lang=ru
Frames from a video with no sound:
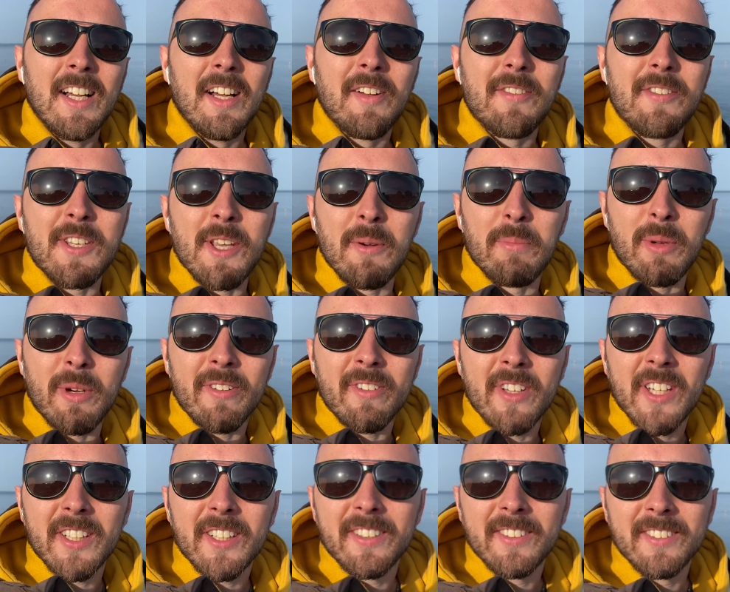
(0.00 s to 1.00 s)
Всем
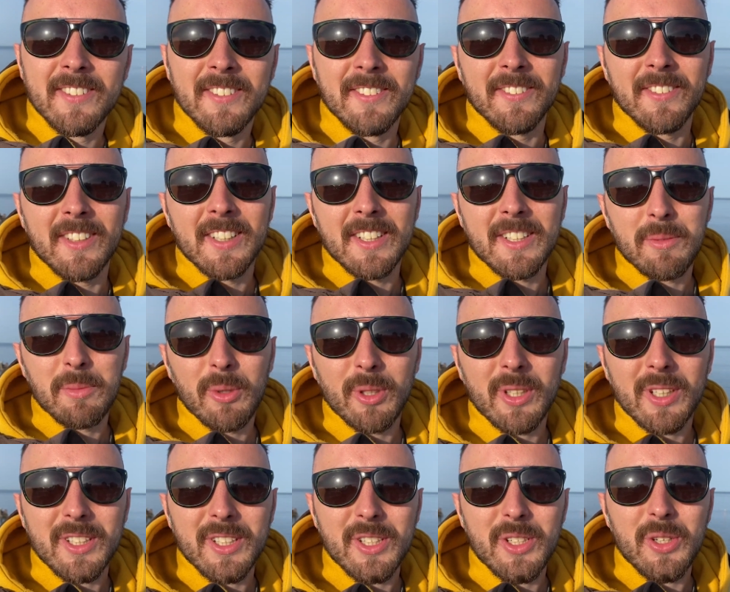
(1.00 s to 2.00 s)
привет! Вы
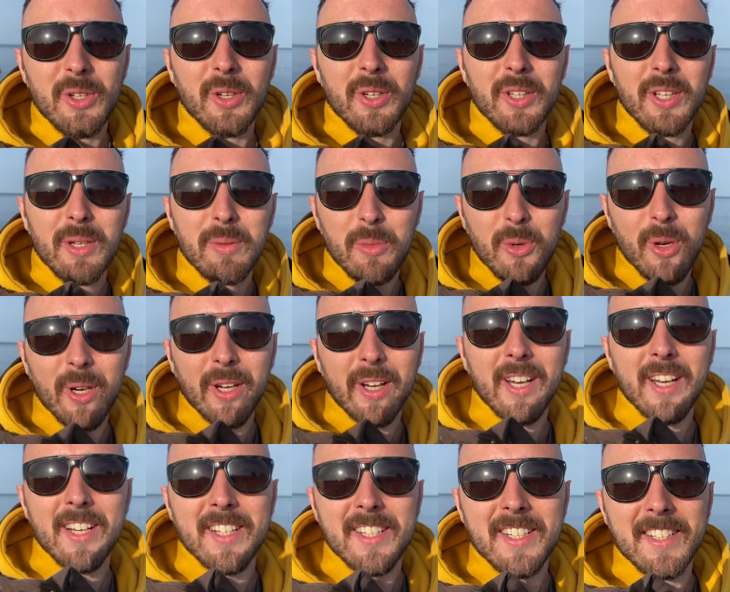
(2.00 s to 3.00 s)
смотрите Черное море
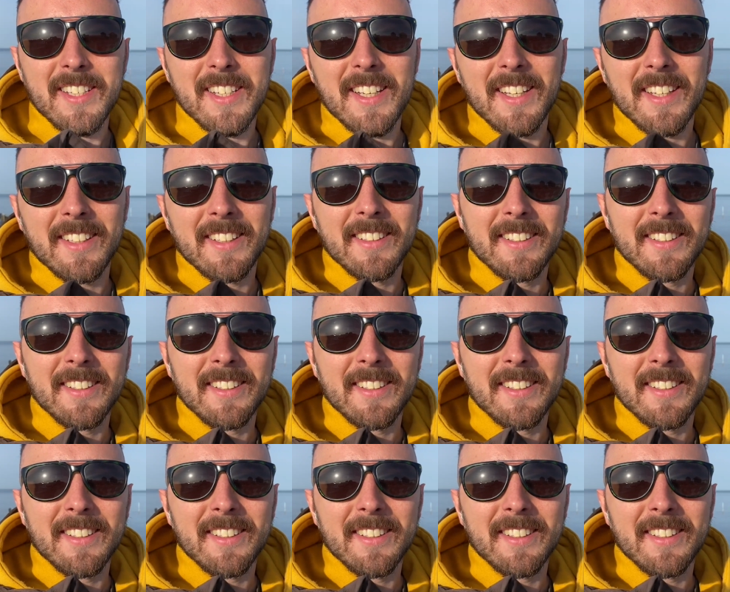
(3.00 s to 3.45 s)
каждый день.